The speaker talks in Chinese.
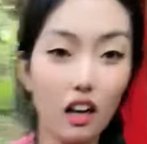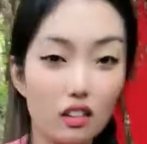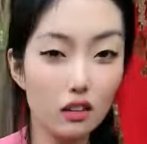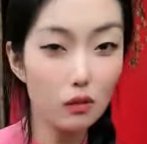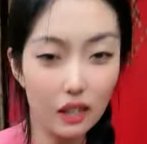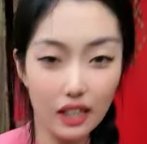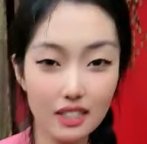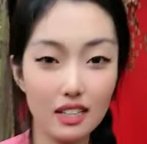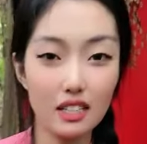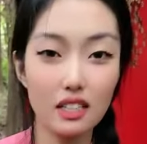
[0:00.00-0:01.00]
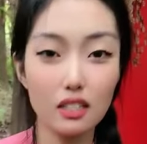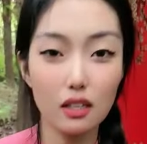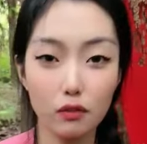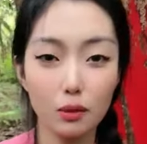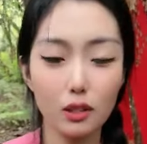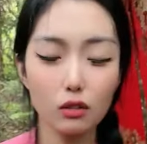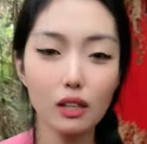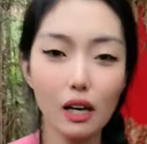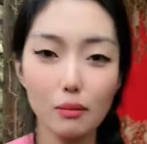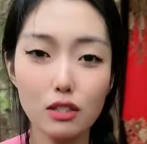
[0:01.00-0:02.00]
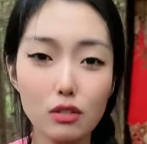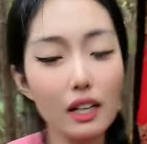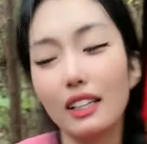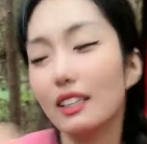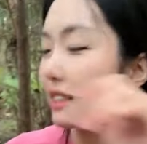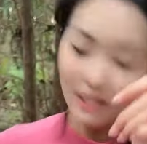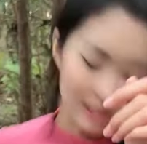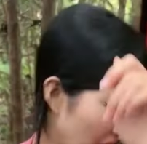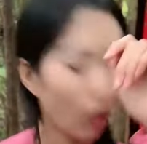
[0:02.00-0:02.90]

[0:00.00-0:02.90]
挡的我连姐姐姐夫们都看不见，就看见他自己在那